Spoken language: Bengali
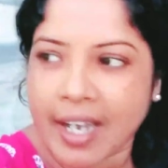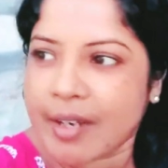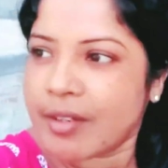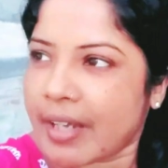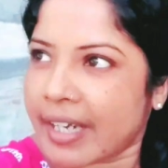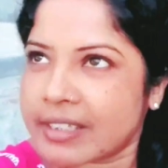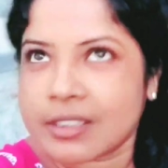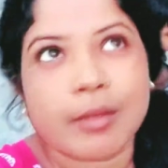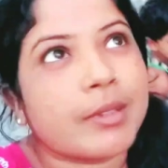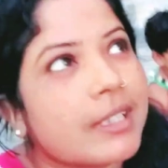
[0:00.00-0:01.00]
আর
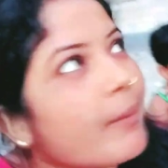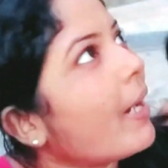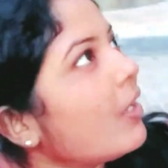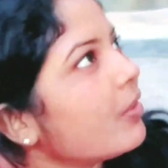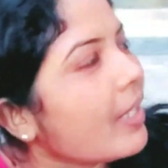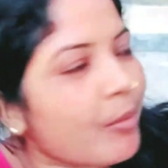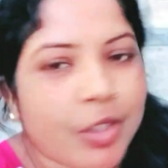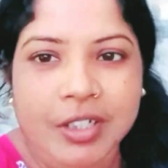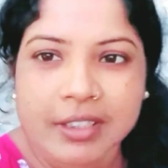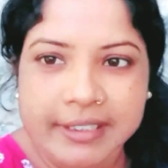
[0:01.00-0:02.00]
আকাশের অবস্থা ভালো না
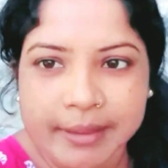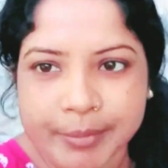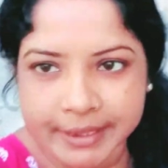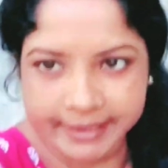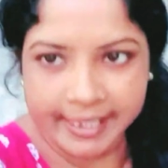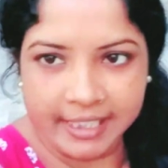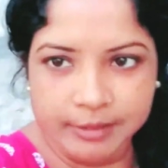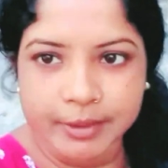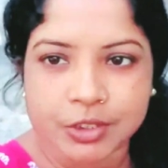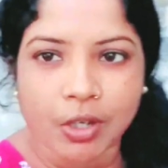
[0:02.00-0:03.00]
মনে হচ্ছে বৃষ্টি
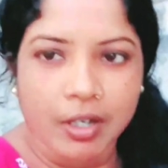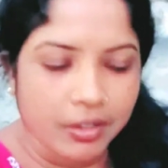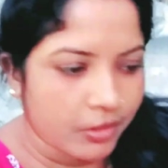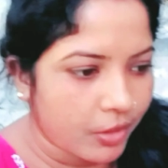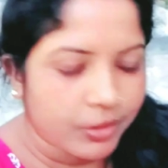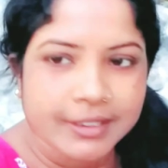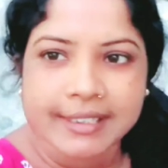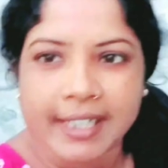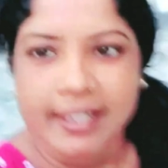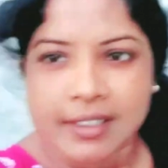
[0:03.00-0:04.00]
আসবে ঝড়ও তো
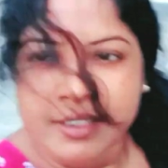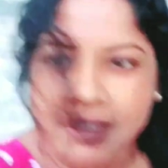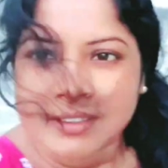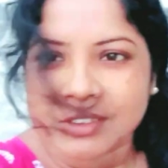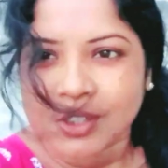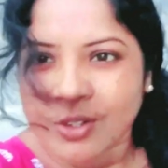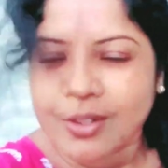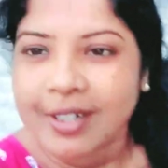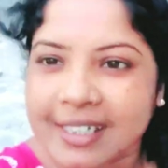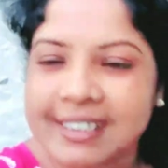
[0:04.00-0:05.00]
হচ্ছে
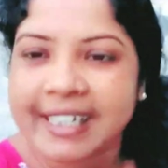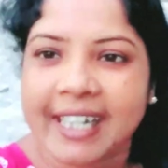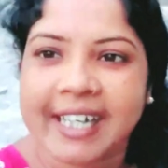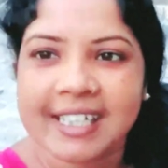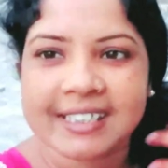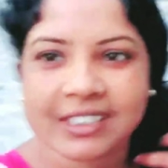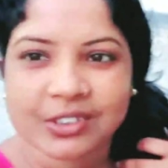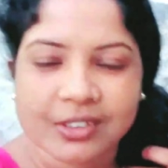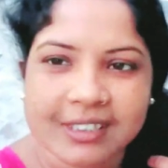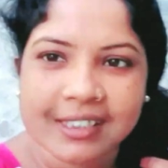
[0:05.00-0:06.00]
চলো আজকে এখানেই শেষ
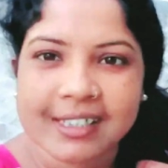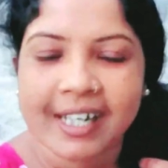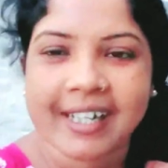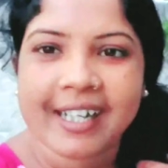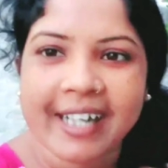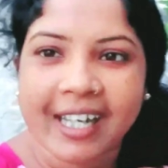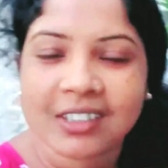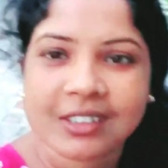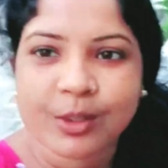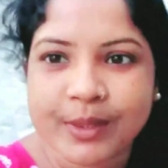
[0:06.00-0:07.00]
করছি টাটা দেখা
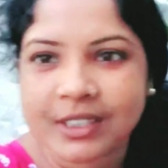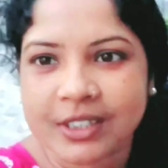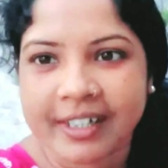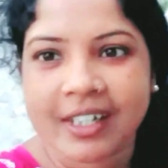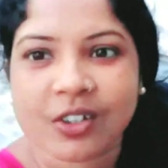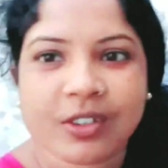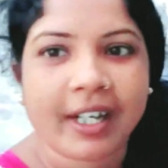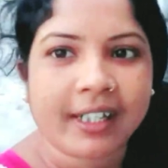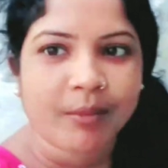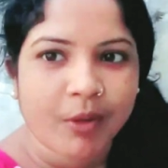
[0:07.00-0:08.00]
হচ্ছে তোমাদের সঙ্গে নতুন
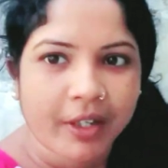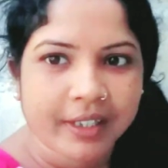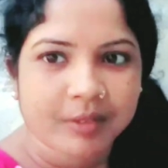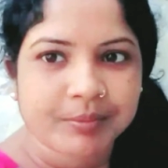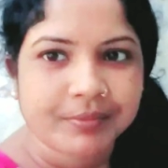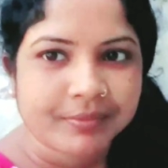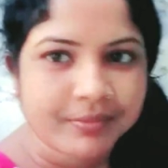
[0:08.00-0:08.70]
একটা ব্লগে